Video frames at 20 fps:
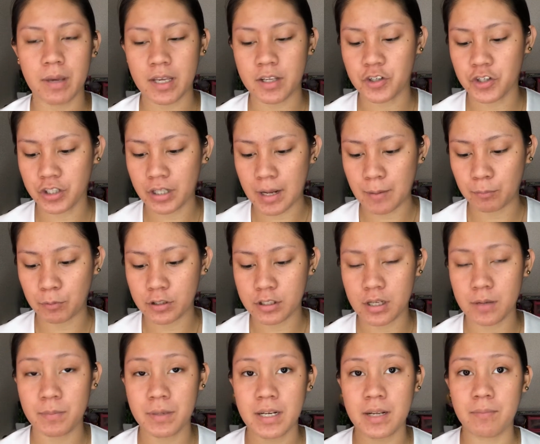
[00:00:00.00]
Beige
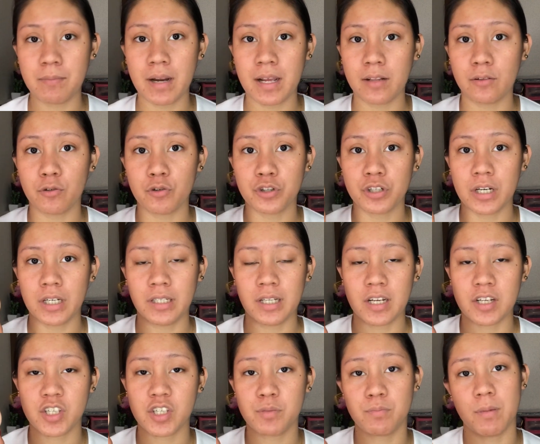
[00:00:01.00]
tapos ibiniblend ko siya
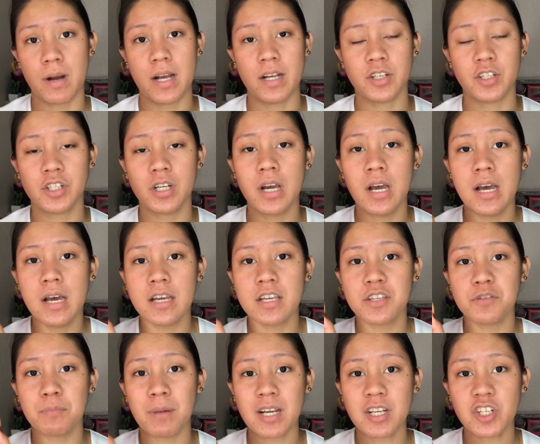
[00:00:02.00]
ng sponge.
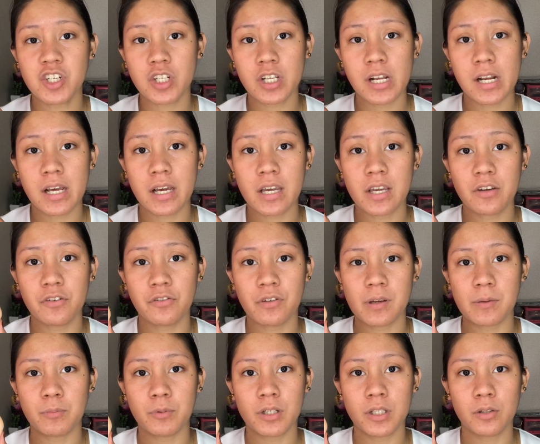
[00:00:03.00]
Sponge talaga yung
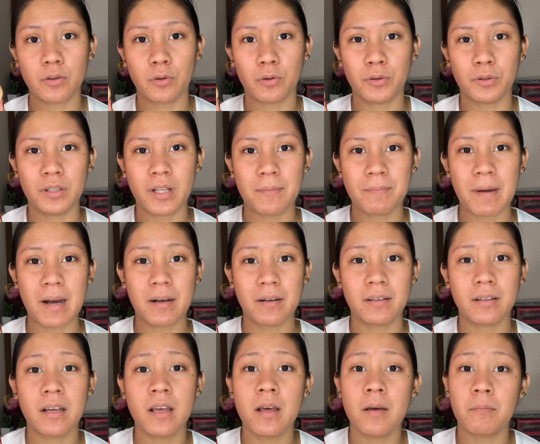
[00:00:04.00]
favorite ko na
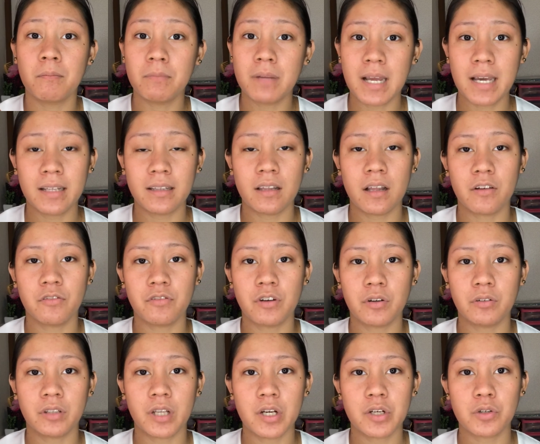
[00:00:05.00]
pang blend ang
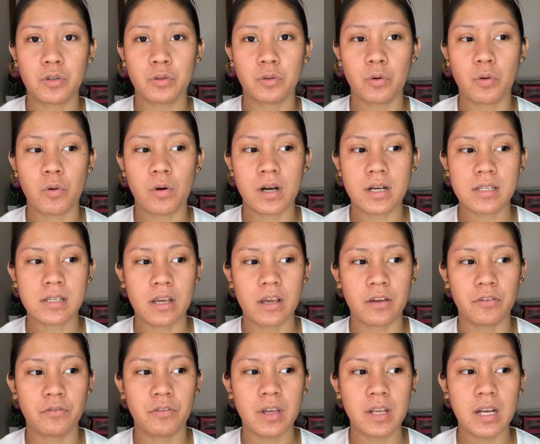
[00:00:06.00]
foundation ko
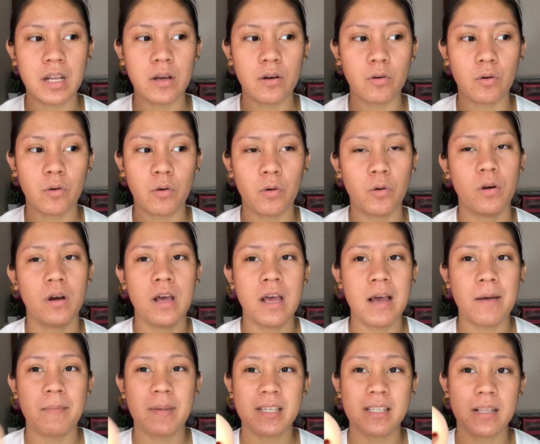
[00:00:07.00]
kasi feeling ko
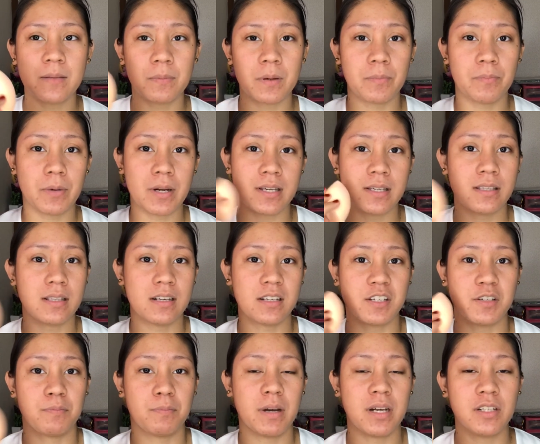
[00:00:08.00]
mas napipress
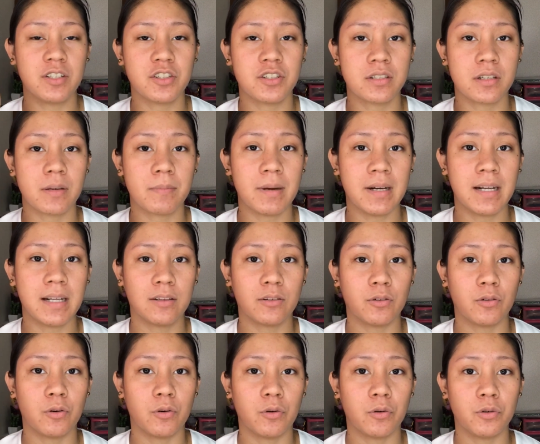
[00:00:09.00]
ng sponge sa balat
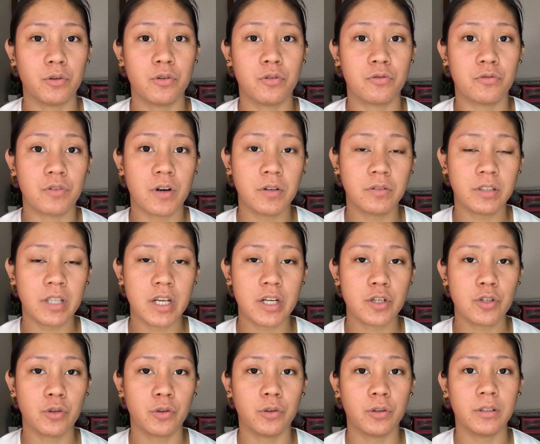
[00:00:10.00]
ko yung
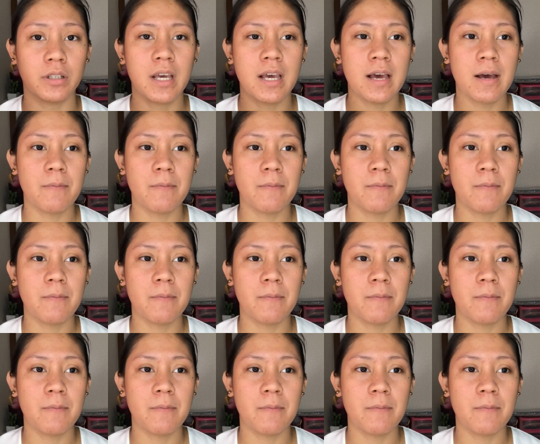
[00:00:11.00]
foundation,